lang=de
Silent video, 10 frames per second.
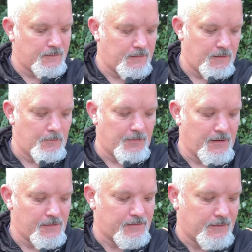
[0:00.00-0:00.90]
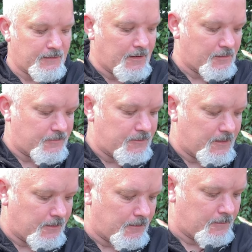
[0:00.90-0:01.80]
hierbei ist dann jetzt wieder,
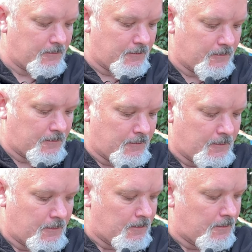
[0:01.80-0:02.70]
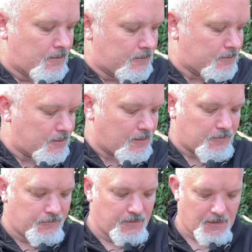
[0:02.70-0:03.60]
dass
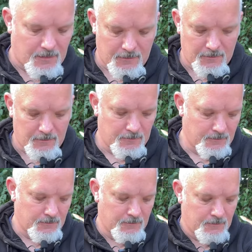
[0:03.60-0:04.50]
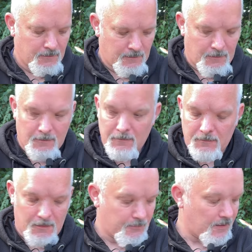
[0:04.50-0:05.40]
wir
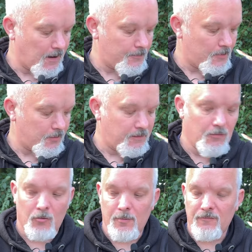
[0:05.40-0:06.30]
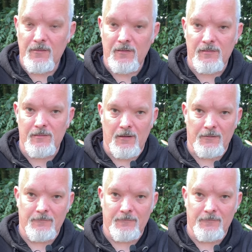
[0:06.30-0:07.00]
den Arm auch hier rüber fixieren.